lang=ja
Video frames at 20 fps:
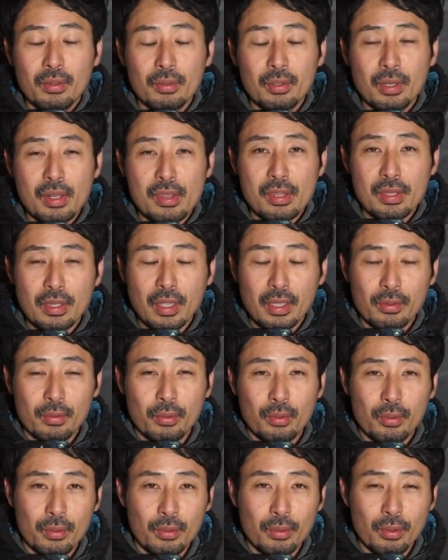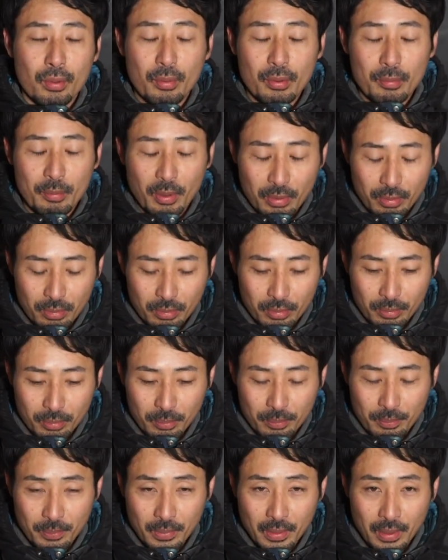嬉しいなと思います。
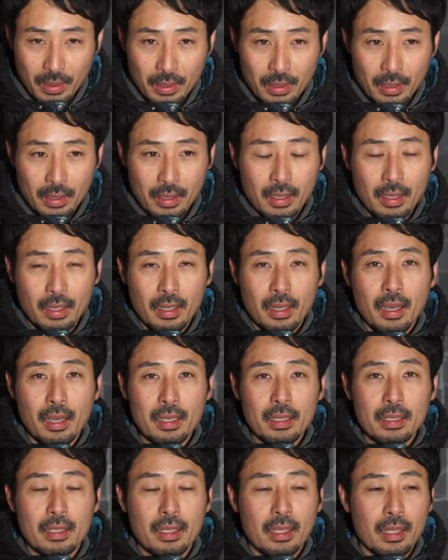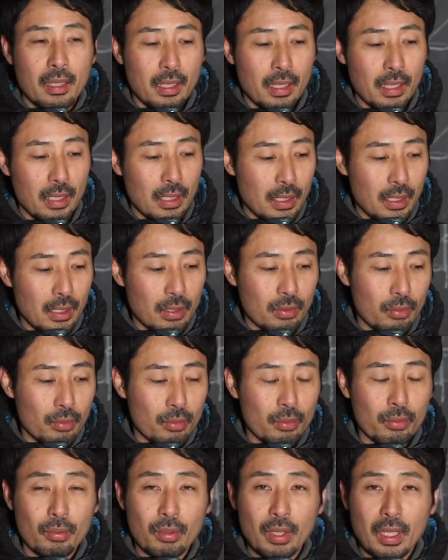はい、えー、とい
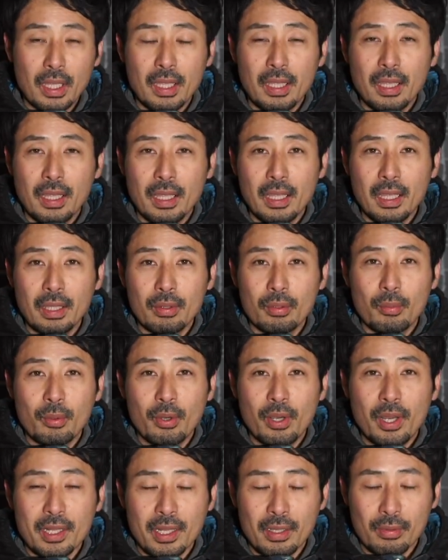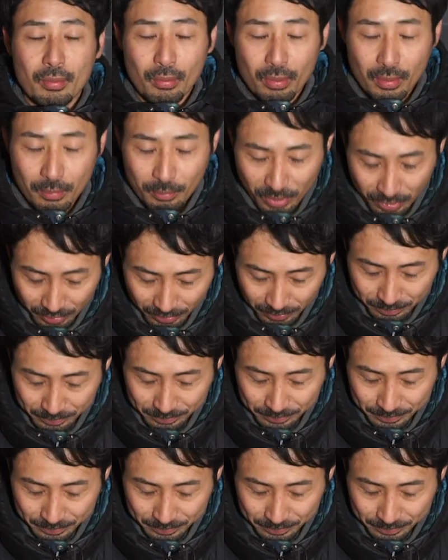うことで、えー、どうもありがとうございました。